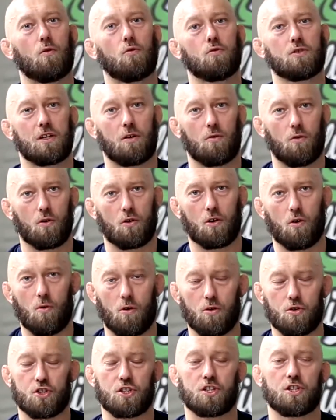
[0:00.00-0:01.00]
udział
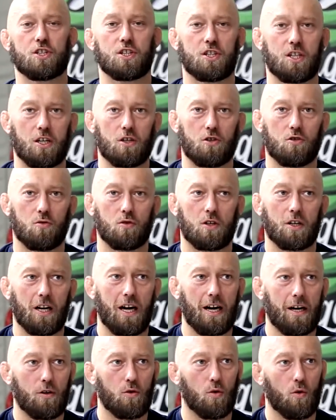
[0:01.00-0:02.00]
około 60
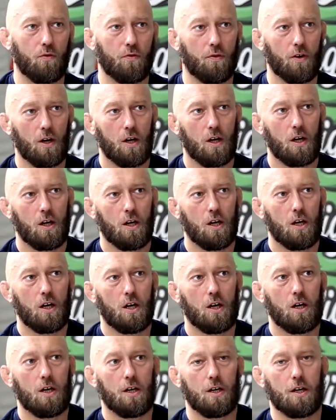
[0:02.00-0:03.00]
krajów.
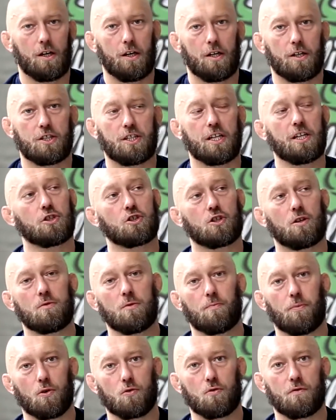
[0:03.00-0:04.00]
E, ciężko
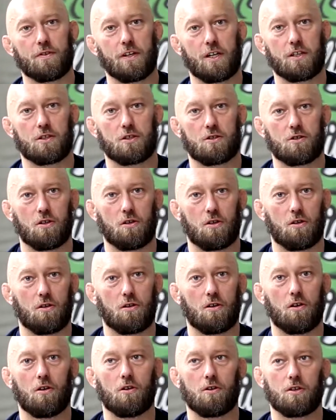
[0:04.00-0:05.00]
mi porównać do
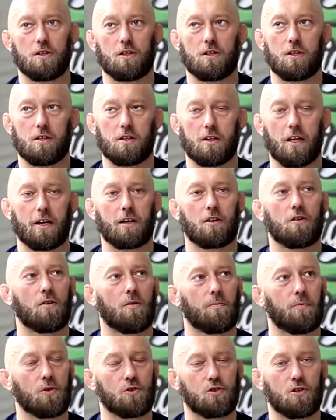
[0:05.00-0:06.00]
innego
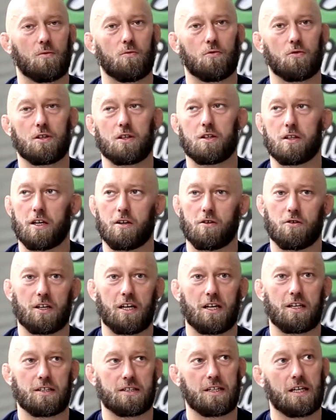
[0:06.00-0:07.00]
poziomu, innej
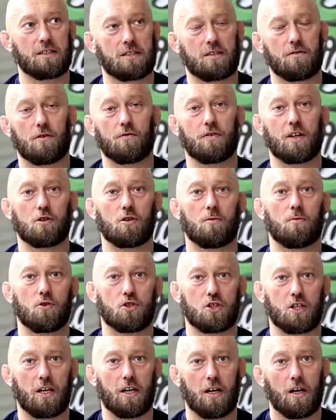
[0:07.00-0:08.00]
organizacji. No wiadomo,
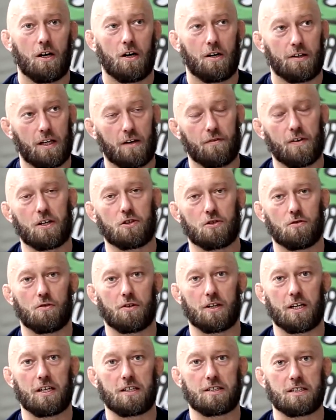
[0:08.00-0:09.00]
że największą
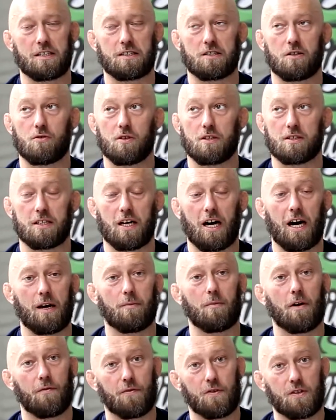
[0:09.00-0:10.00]
organizacją jest
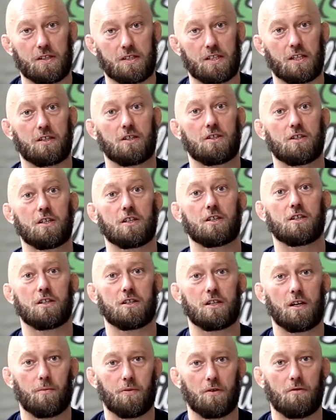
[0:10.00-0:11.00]
IMAF. Niestety nigdy
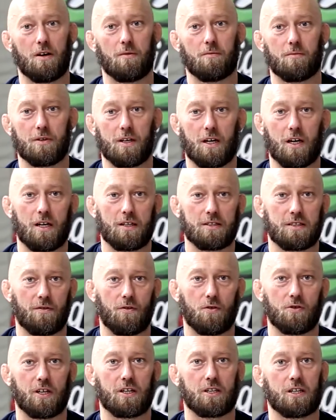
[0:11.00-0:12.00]
nie byłem na
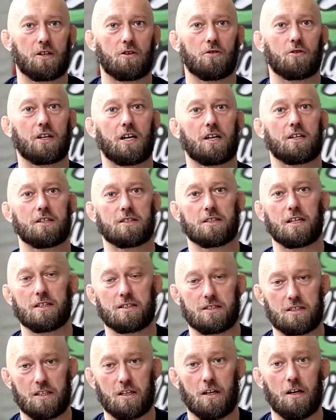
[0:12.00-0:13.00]
zawodach tej
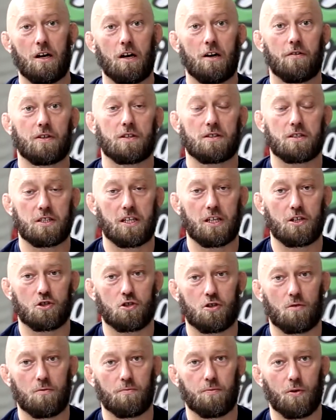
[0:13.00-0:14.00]
organizacji, więc
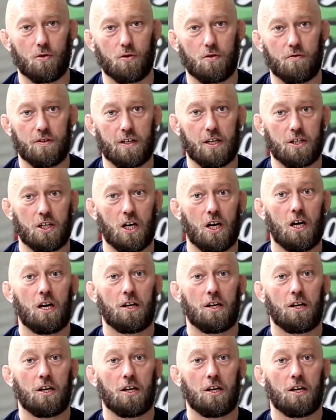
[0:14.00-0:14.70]
ciężko mi porównać.